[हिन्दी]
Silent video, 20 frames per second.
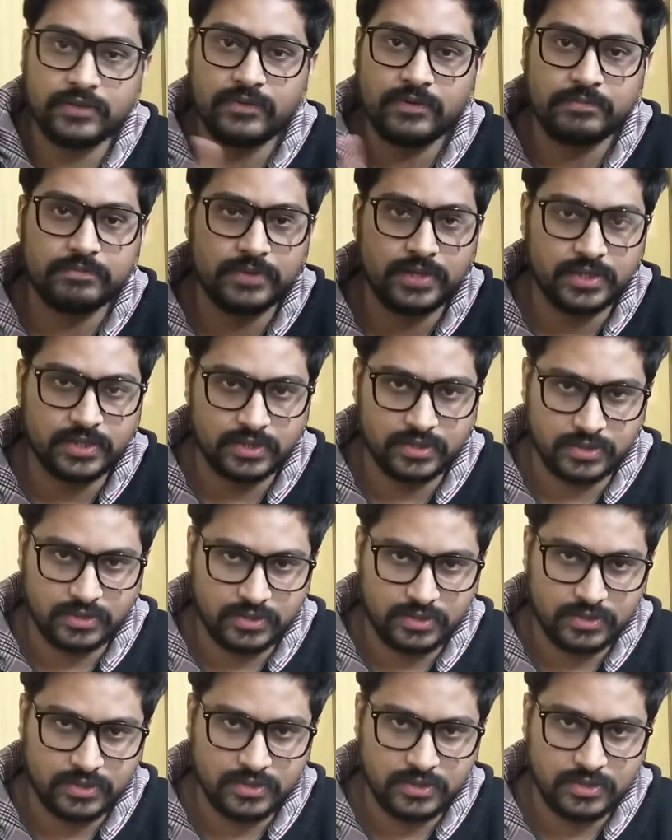गिव अप नहीं
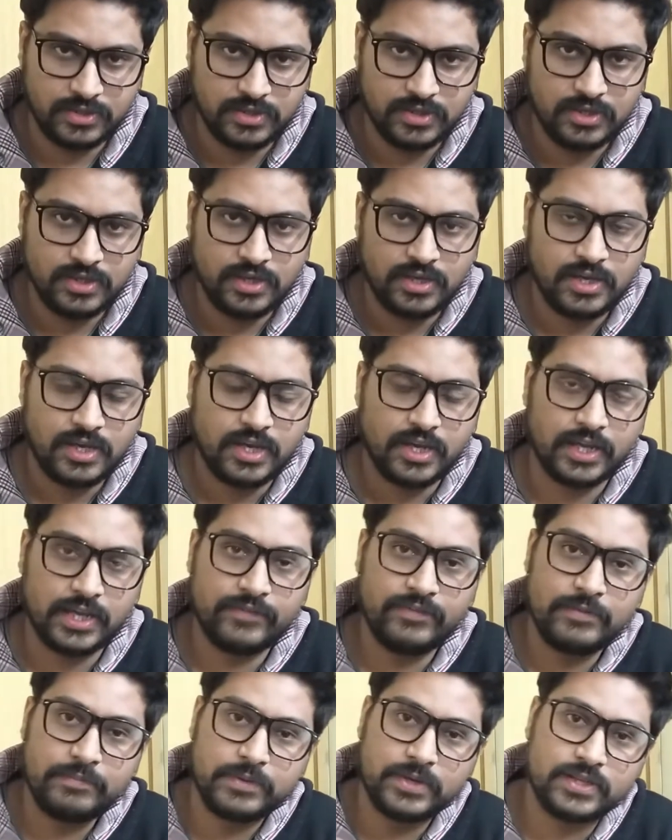करें
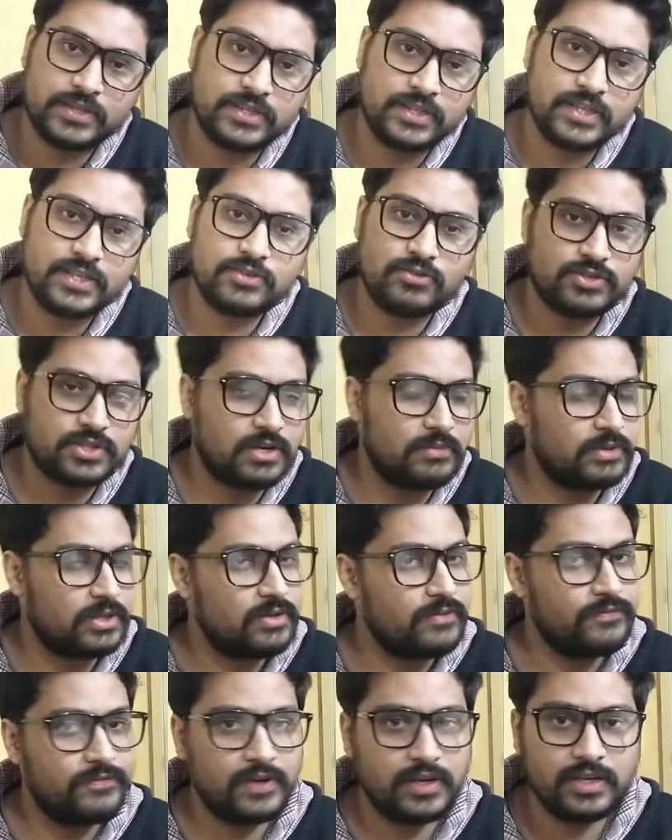गिव अप करते हैं तो इसका
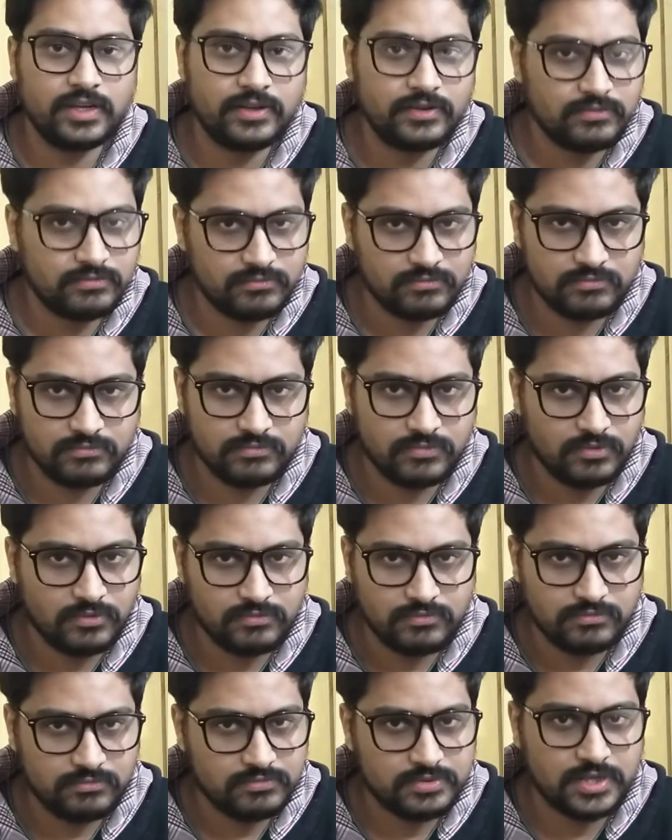मतलब फेलियर
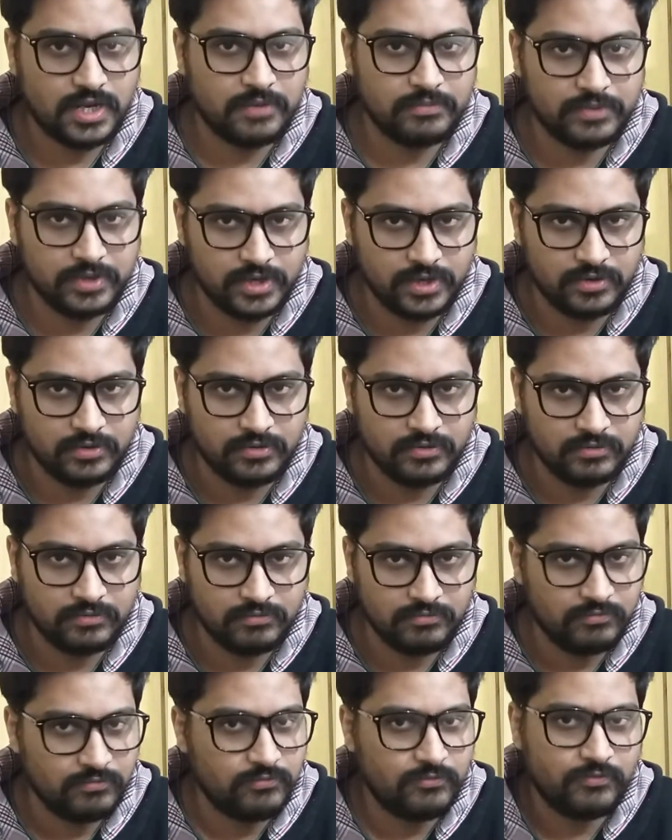सामने है
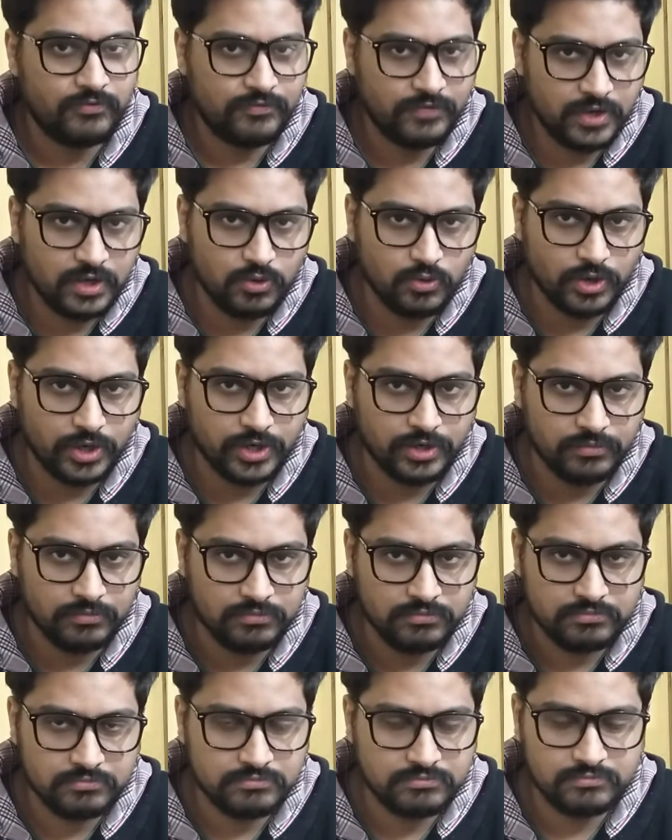फेल हो गए हम
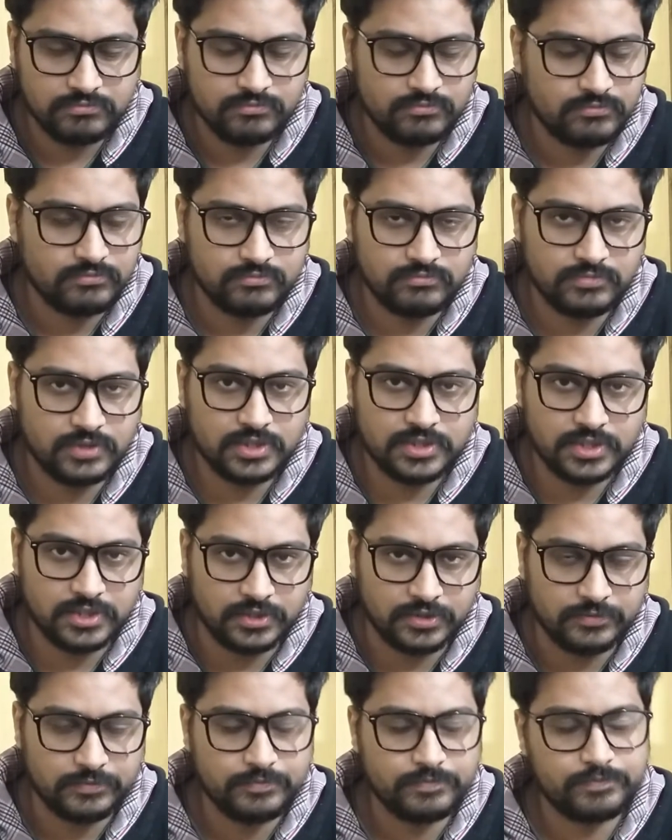
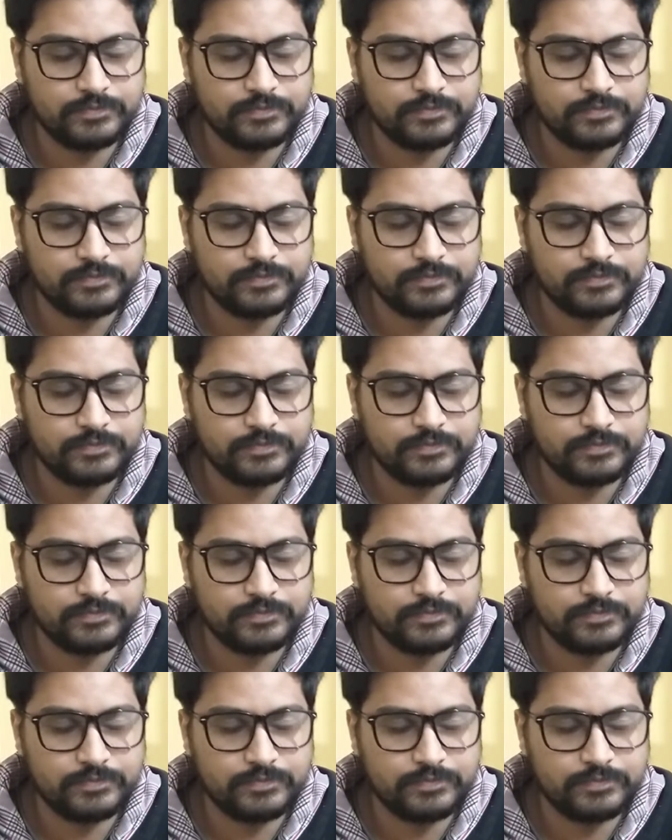नथिंग